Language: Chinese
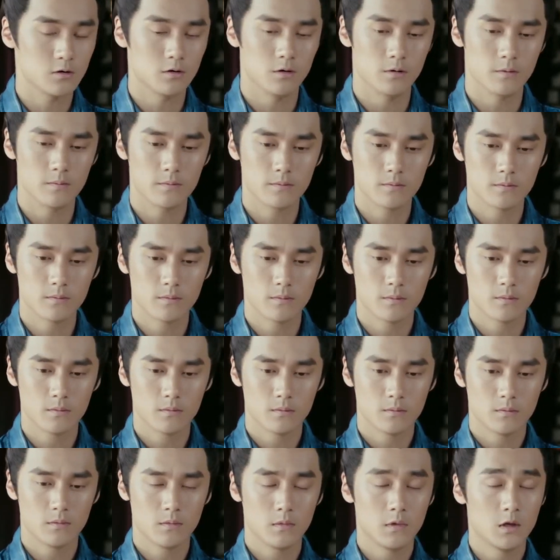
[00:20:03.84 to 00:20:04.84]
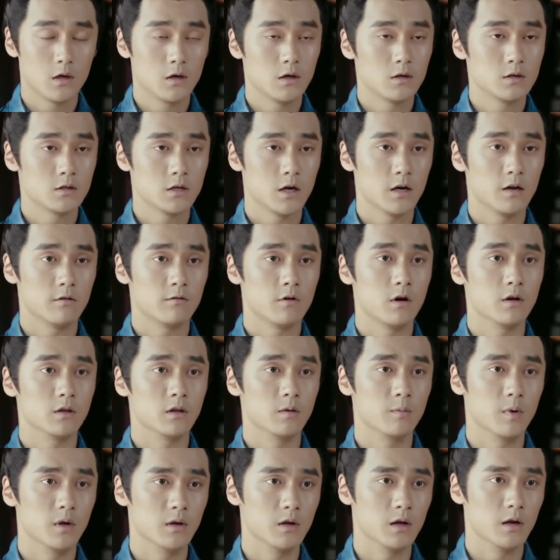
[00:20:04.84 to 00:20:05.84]
也是，差点
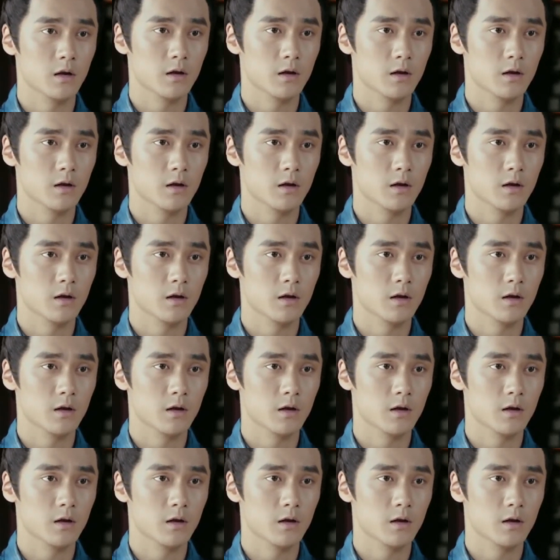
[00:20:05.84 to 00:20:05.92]
忘了